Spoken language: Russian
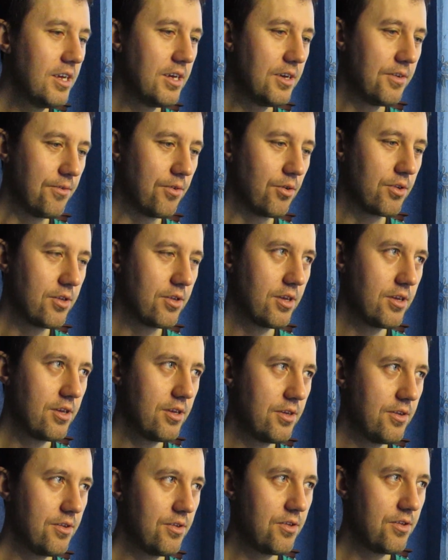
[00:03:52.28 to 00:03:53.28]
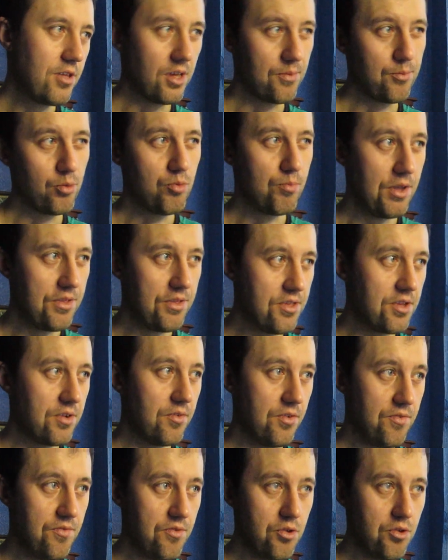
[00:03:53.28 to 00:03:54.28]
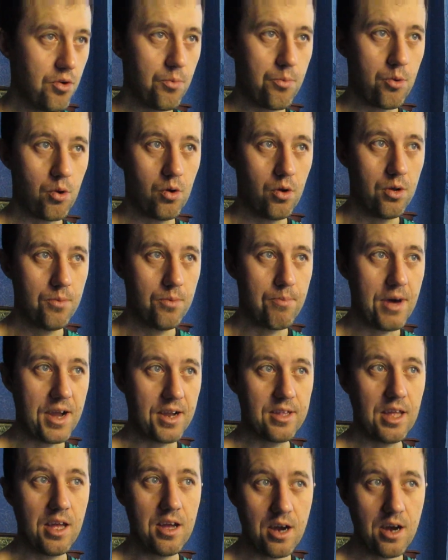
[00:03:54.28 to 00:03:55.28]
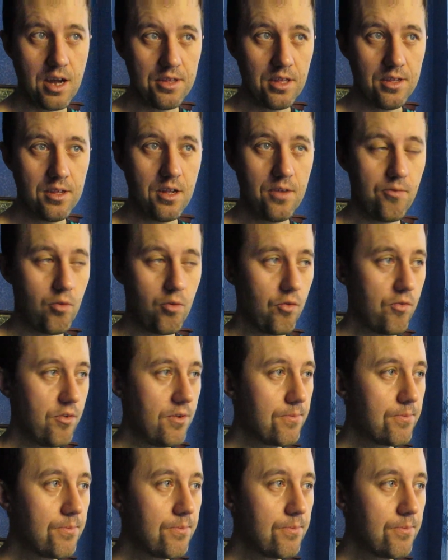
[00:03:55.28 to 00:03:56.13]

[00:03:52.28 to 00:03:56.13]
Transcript: Вот. Сейчас буду монтировать видео про парк Тайган, Львов.